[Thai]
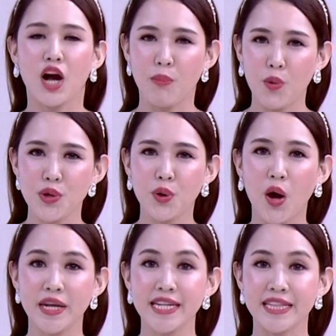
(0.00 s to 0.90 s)
ขอบคุณทุกค
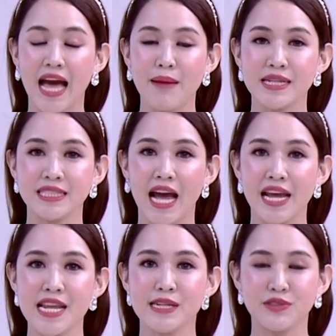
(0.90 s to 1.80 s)
นที่ติดตาม
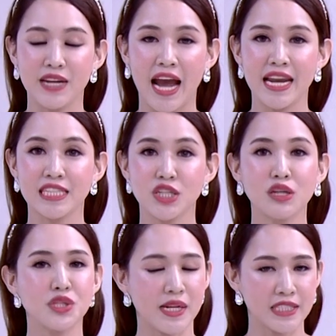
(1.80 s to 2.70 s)
Inside News Tonight ในช่อง
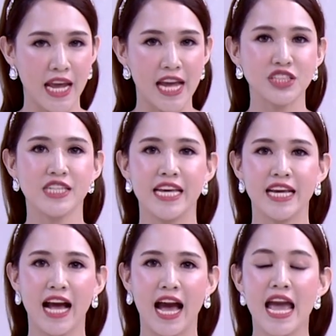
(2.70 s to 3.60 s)
t r u e Insight HD
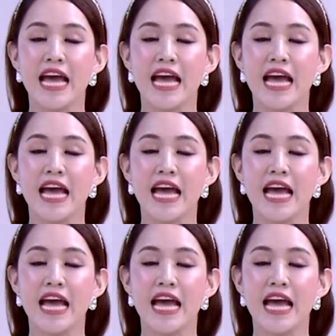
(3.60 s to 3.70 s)
ค่ะ